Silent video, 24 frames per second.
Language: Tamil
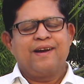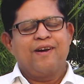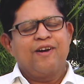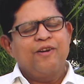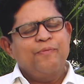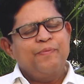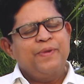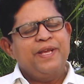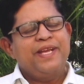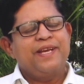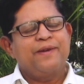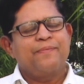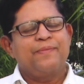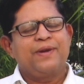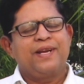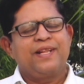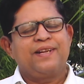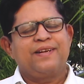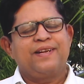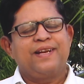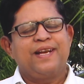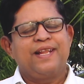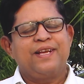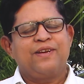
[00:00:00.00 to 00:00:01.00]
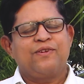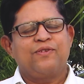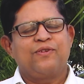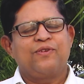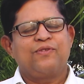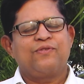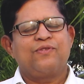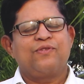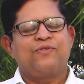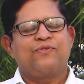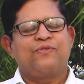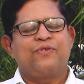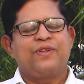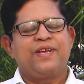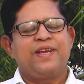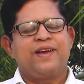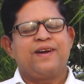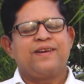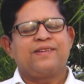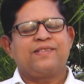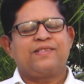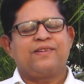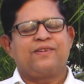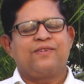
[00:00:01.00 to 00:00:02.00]
ஆன்மீக பலன்களை கொடுக்கக்கூடிய
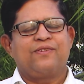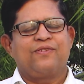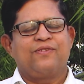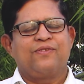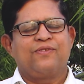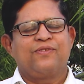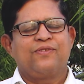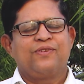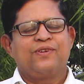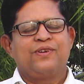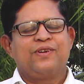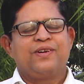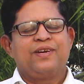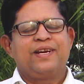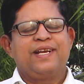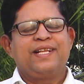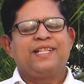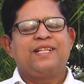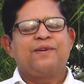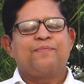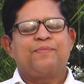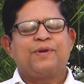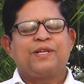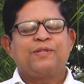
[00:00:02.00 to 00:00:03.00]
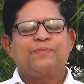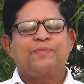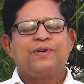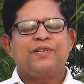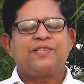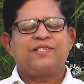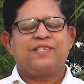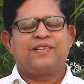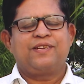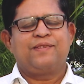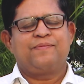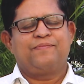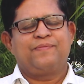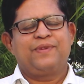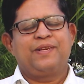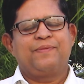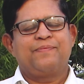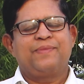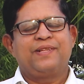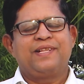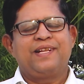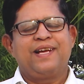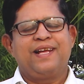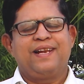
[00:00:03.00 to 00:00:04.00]
ஆசனம் இந்த பத்மாசனம்
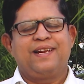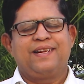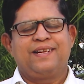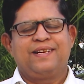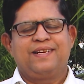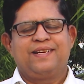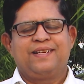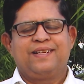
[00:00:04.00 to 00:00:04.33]
என்பதால்